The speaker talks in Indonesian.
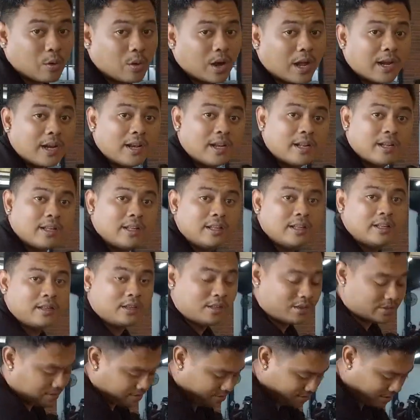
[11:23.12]
tahu kan
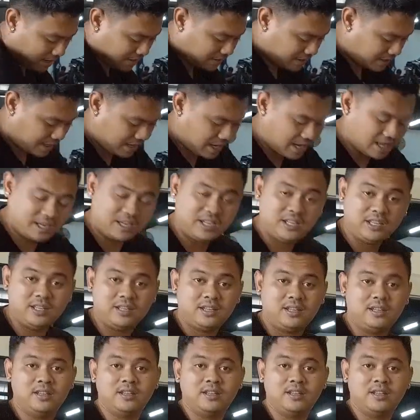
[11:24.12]
Satria ini